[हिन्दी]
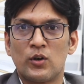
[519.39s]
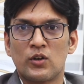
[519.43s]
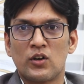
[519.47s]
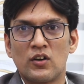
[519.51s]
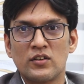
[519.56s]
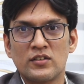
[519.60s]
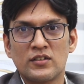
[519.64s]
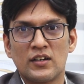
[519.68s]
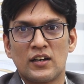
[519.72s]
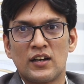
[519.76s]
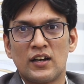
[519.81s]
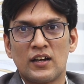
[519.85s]

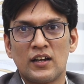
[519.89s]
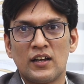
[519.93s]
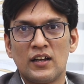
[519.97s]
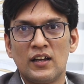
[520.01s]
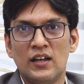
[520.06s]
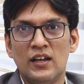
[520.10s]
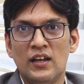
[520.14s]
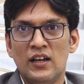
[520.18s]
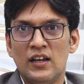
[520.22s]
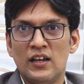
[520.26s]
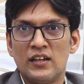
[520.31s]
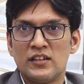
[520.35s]
बॉटॉक्स कराना
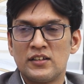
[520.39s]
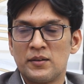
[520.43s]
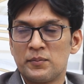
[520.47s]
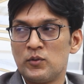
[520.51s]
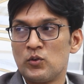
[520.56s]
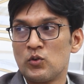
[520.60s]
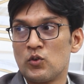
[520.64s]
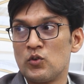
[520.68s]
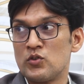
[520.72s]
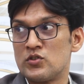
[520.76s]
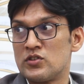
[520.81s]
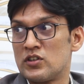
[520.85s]
है
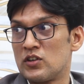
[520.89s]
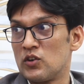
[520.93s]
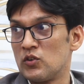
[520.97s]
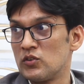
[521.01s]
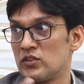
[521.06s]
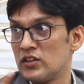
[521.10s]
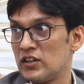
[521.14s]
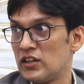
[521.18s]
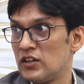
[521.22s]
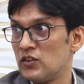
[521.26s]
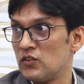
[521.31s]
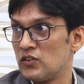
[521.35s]
जबकि उनको
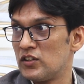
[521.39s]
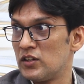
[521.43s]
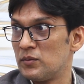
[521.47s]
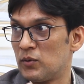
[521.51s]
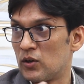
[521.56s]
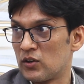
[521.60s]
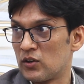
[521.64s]
ज़रूरत नहीं होती